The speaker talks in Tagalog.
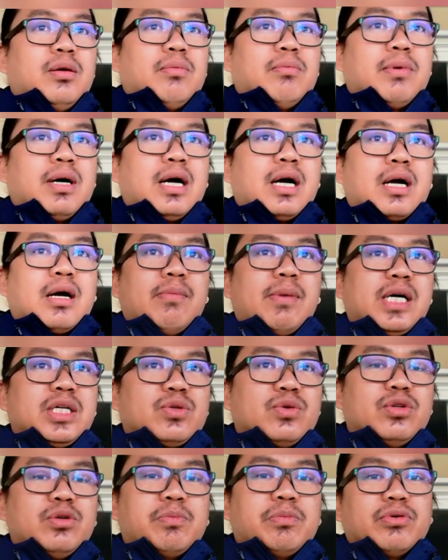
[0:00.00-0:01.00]
mga
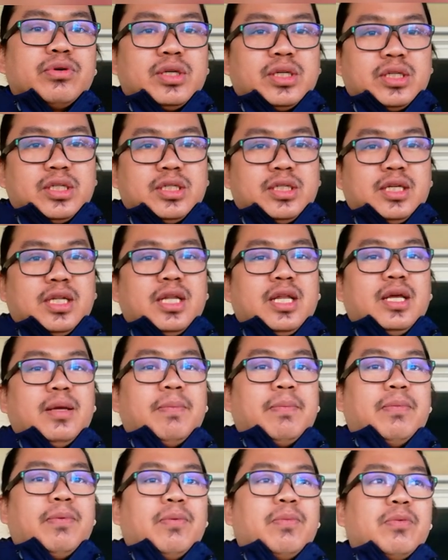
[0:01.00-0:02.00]
kabaso nyo po is
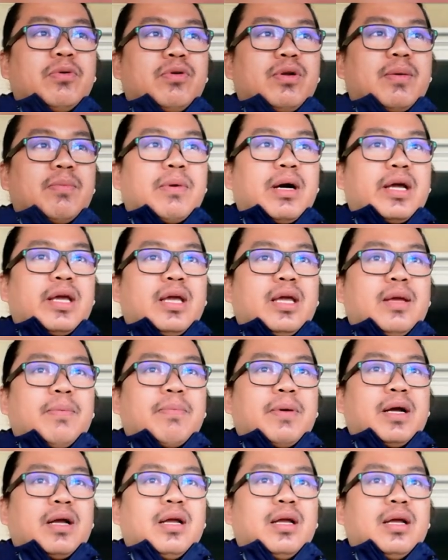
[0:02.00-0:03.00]
hindi po muna
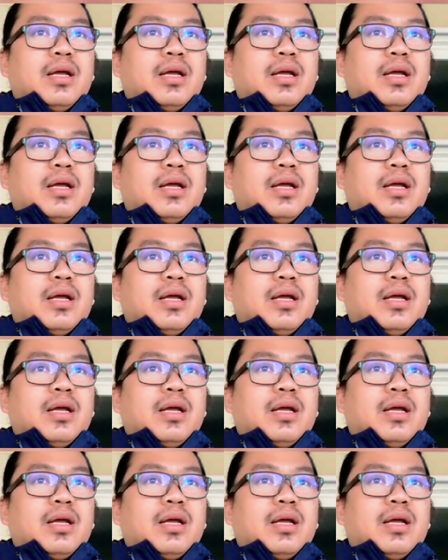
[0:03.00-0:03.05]
makikipag